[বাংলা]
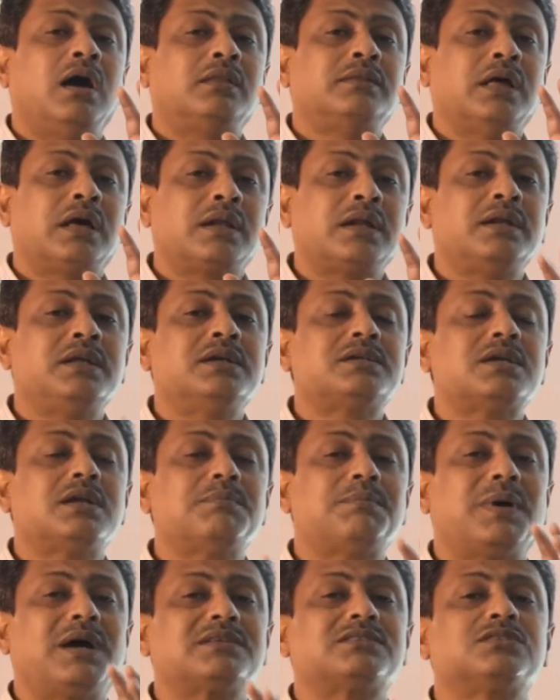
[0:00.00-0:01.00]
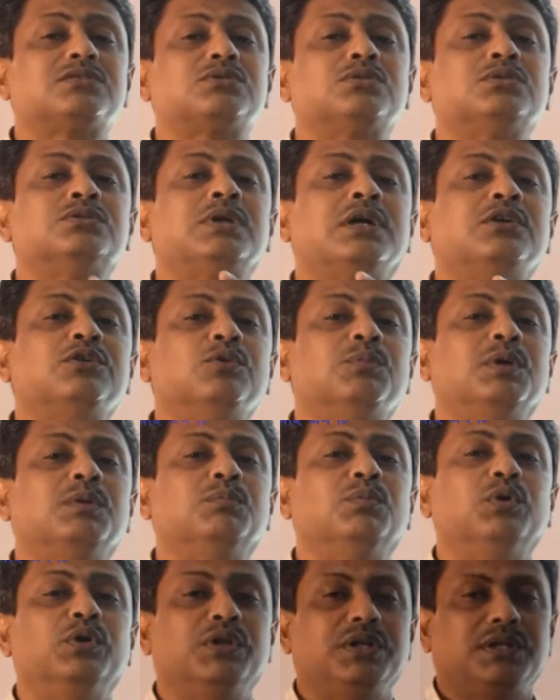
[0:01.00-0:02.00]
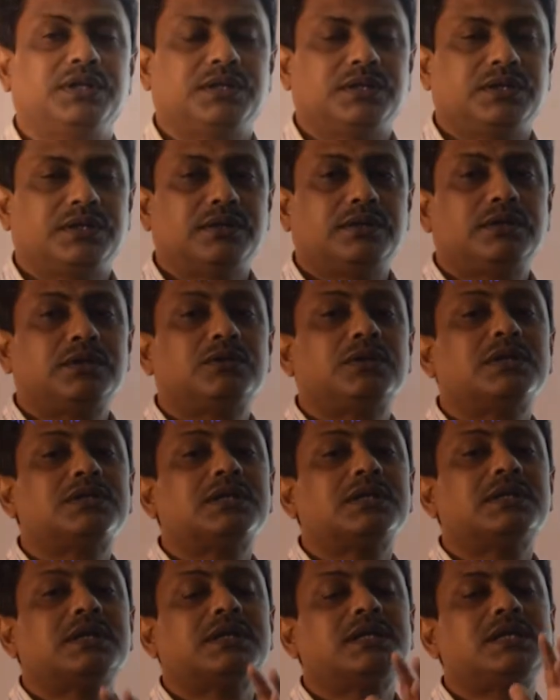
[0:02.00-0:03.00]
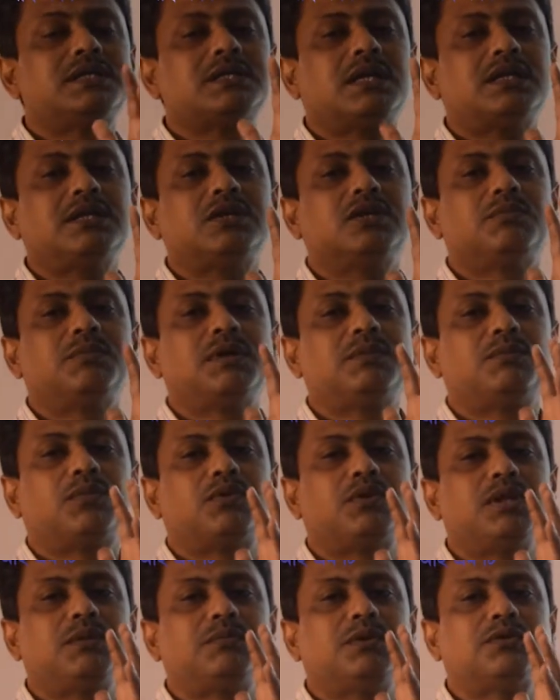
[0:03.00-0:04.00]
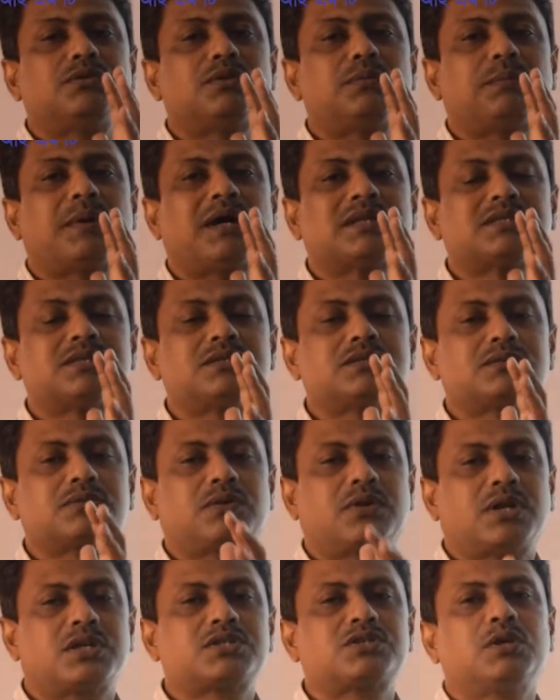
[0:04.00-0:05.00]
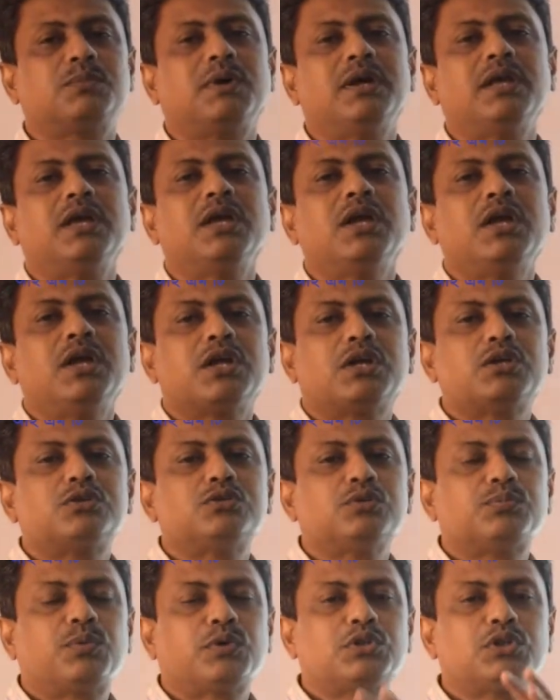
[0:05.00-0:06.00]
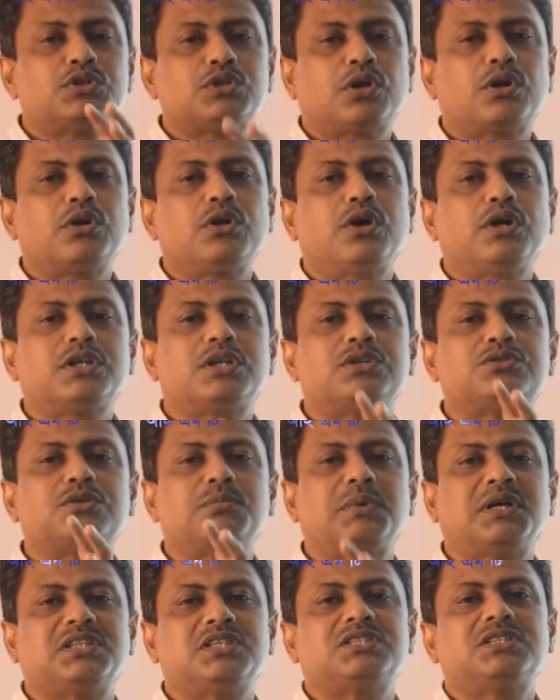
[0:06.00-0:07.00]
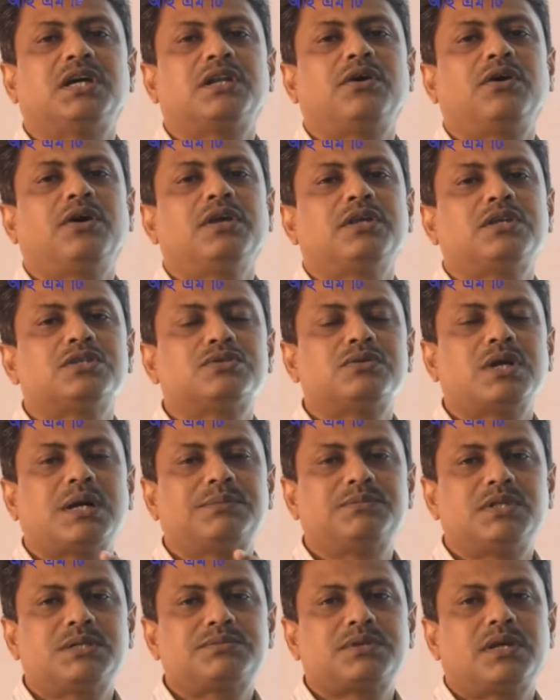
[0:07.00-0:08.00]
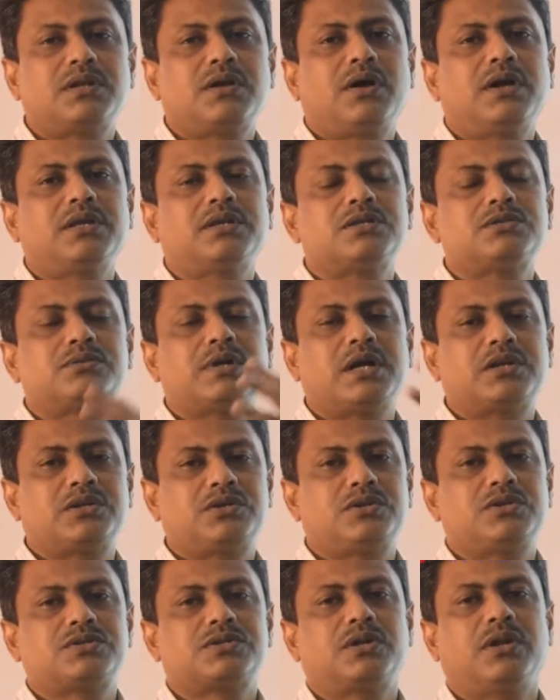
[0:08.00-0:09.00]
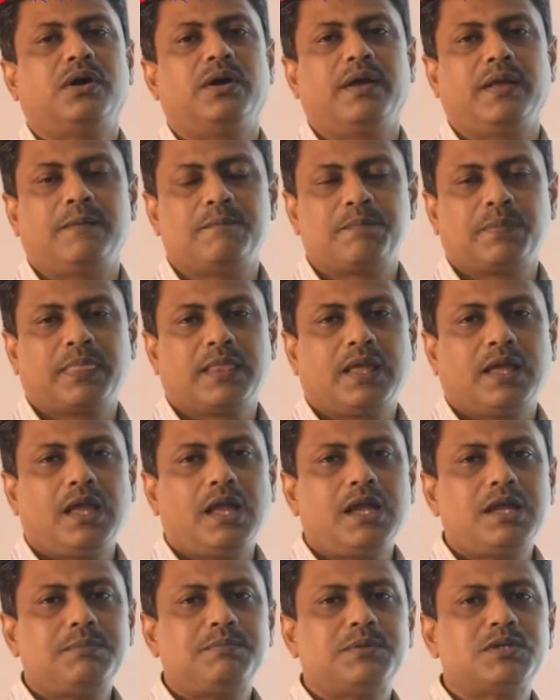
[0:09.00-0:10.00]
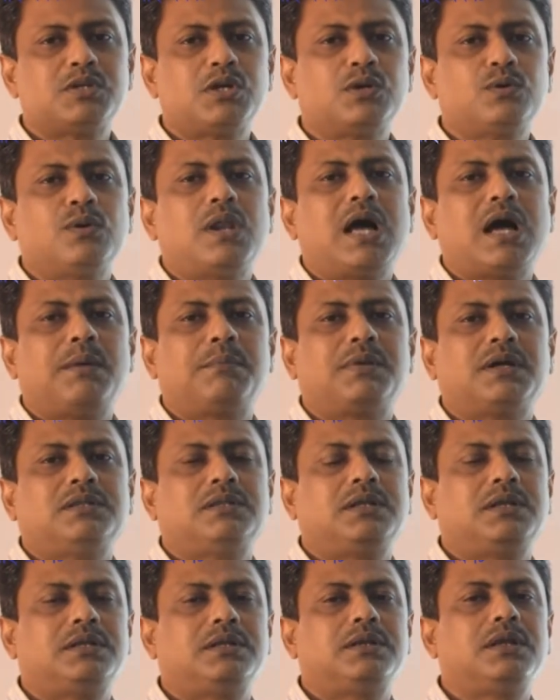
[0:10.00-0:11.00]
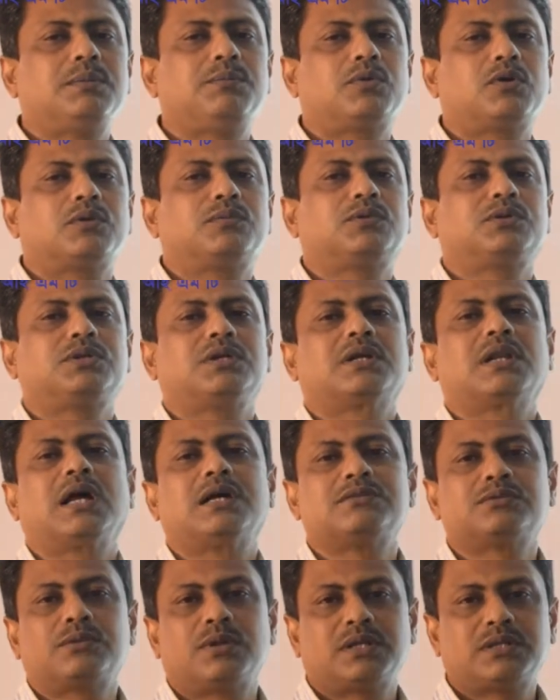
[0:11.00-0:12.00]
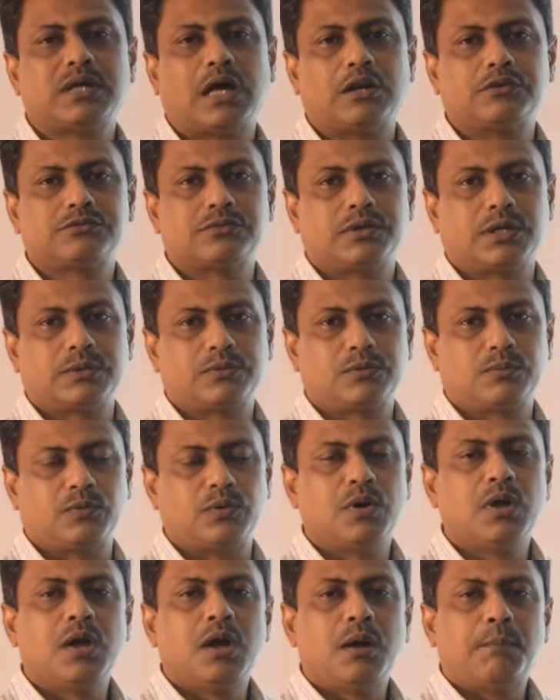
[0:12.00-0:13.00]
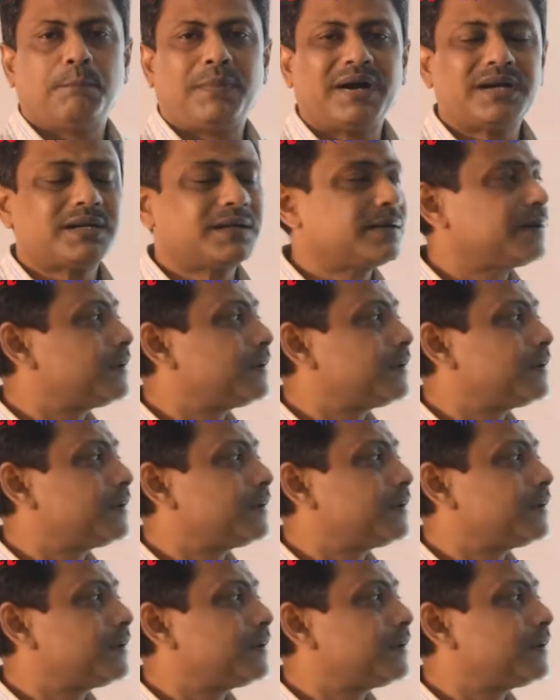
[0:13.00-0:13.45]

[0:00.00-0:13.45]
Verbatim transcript: দ্য রেডিয়েশন পাসেস থ্রু দ্য হিউম্যান বডি রেডিয়েশন রেডিয়েশন হিউম্যান বডির ভিতরে পাসেস করার সময় কিছু প্রতিসরণ হয় কিছু ব্যতিচার হয় কিছু অ্যাবজারশন হয় কিছু অ্যাটেনিয়েশন হয় এই বিষয়গুলো আমরা ধীরে ধীরে পরবর্তী ক্লাসগুলোতে আলোচনা করব বাট